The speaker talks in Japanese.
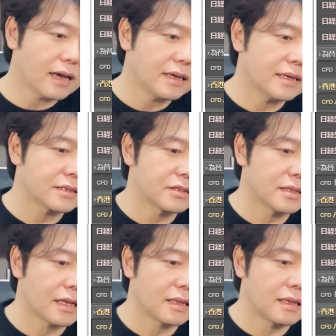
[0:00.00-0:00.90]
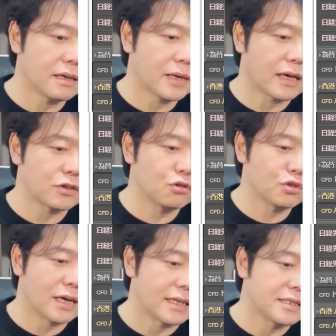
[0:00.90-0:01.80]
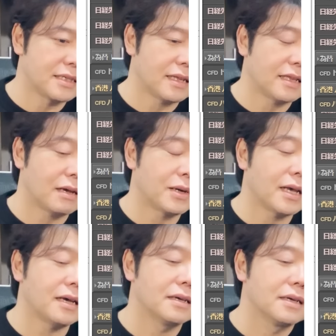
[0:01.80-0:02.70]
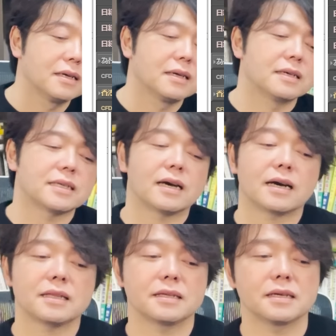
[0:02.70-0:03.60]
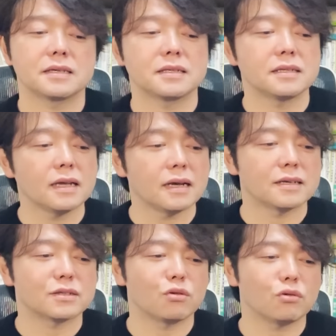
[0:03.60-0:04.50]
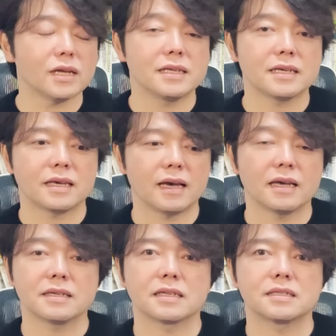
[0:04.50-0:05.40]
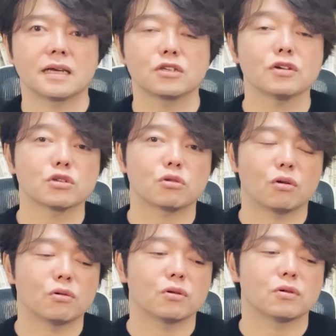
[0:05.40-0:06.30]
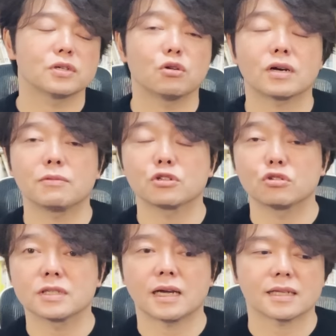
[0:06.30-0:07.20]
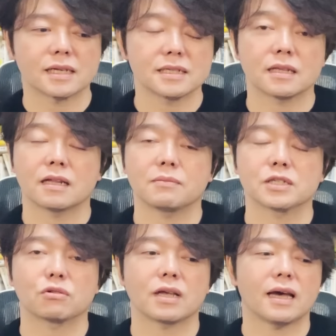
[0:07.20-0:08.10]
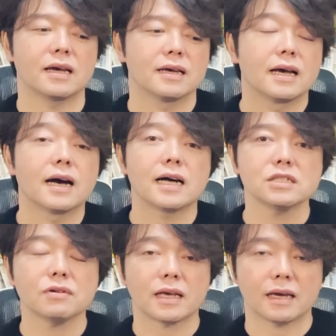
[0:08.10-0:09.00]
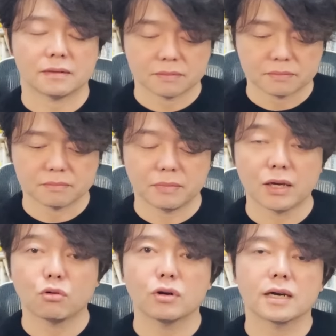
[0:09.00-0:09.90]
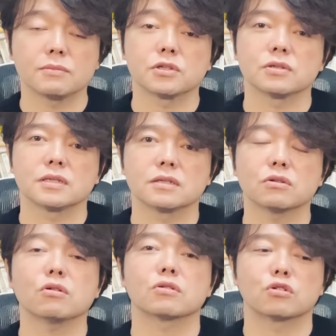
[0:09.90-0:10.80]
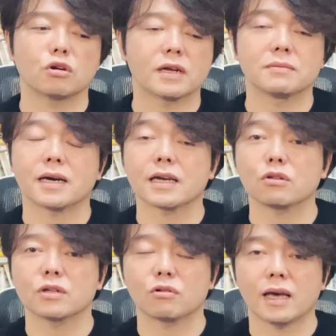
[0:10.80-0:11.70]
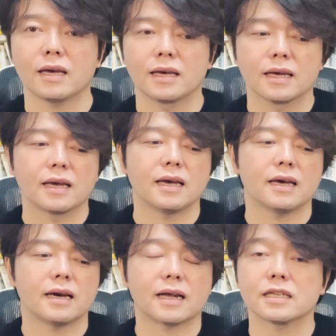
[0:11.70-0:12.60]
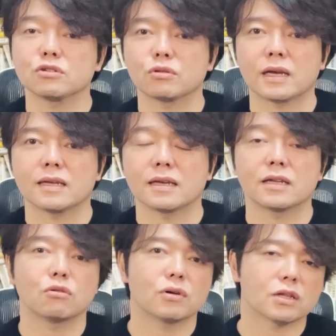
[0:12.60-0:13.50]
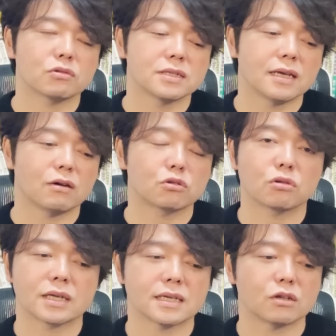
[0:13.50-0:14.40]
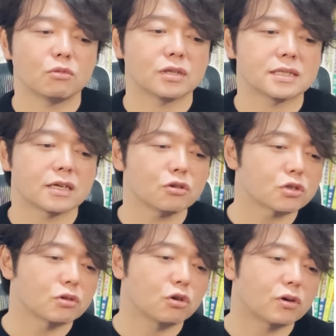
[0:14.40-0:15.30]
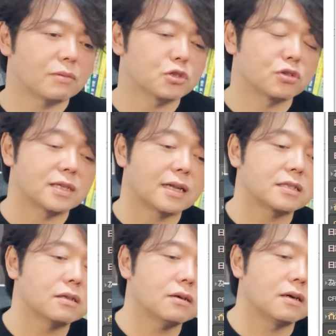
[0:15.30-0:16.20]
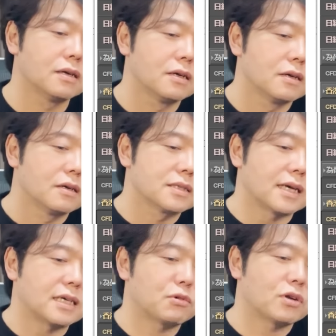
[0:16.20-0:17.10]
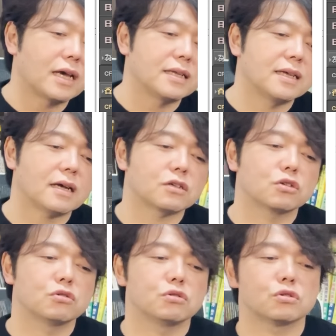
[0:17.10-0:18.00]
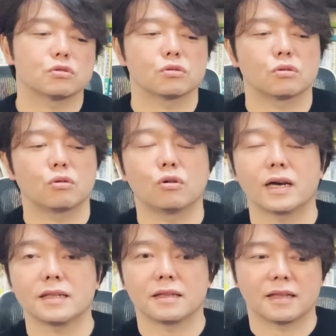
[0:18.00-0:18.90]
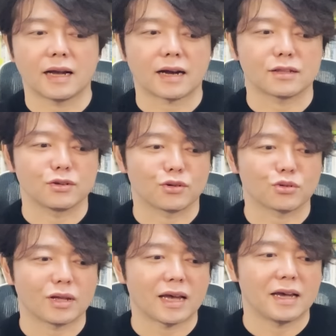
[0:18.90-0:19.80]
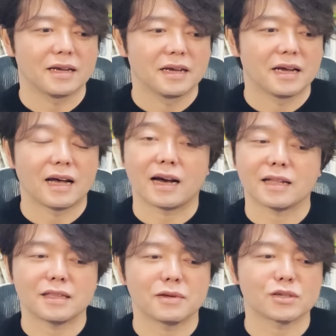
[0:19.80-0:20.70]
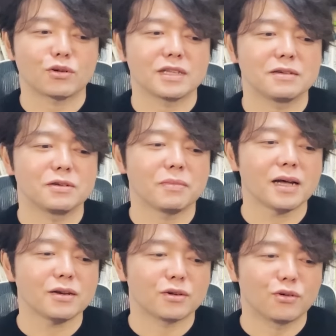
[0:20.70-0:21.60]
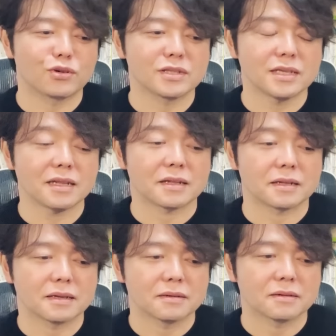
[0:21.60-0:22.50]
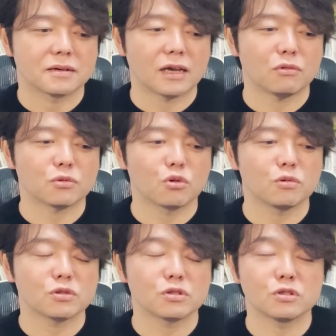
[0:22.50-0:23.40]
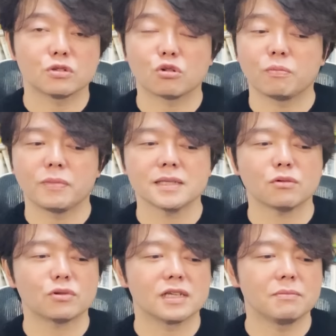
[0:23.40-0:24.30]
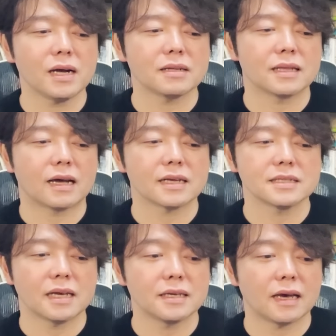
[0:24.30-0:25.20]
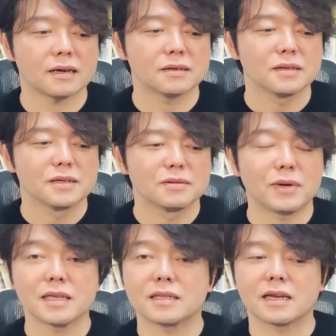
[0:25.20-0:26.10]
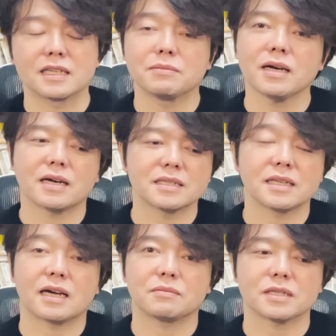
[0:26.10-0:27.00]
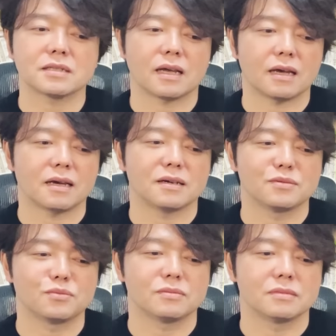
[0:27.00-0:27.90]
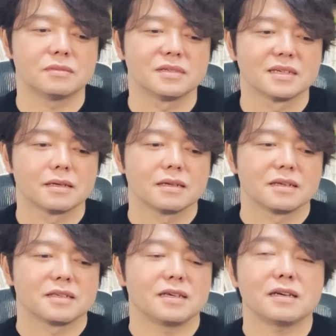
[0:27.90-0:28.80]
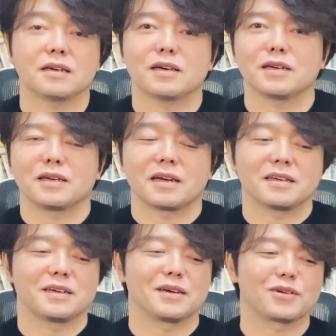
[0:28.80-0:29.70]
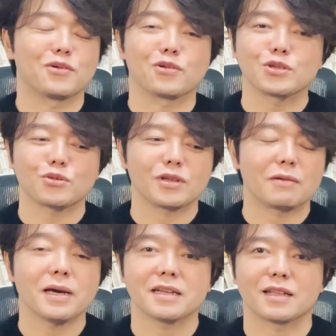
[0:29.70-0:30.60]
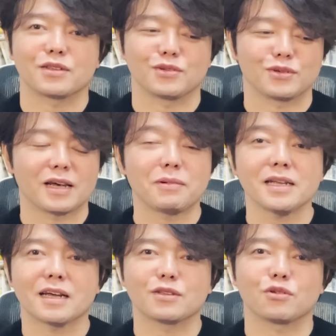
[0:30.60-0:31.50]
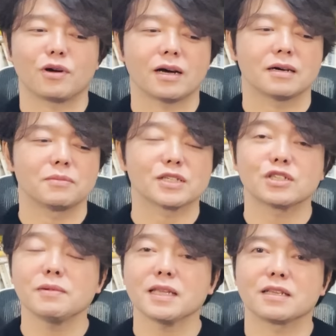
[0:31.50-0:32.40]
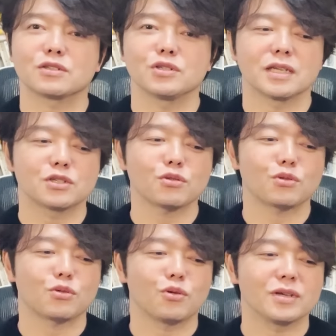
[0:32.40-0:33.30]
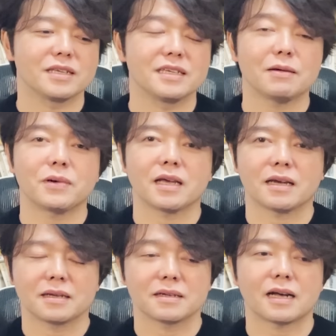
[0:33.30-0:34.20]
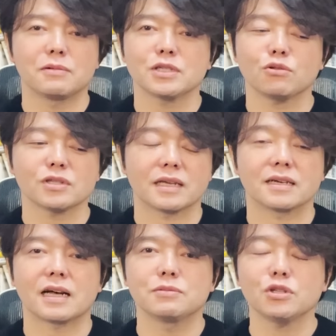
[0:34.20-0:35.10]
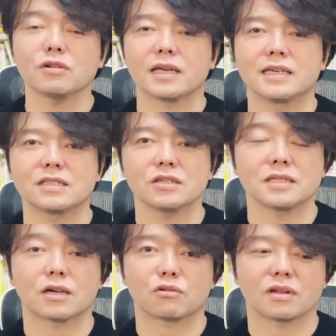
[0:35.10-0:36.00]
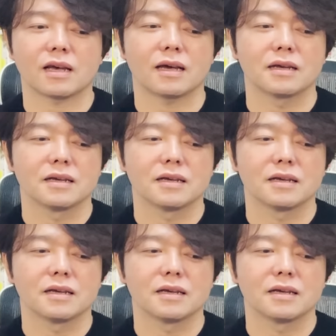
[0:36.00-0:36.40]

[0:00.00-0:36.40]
円安になって、今ひゃくよんじゅうはちえんだいまで下がってきて、そこで日経平均ですね。今日はちょっと日本株を中心に話させていただいてますので、明日はね、米国株のグローバルマーケット編のね、えー、話をね、動画としてお届けしたいと思うんですが、今日はちょっと日本株を中心に話すと、先物ね、にひゃくきゅうじゅうごえんだかということで上がってますが、これにまんろくせんえんをと突破して、これにまんななせんえんまでいったらにまんはっせんえんありますね。うん。いやいやいやいやいやいや、こうちょっとやばいなっていう、やばいなっていうのは、まあ、全てについてちょっと、やっぱね、株式投資で、株っていうのは行き過ぎちゃうのでね、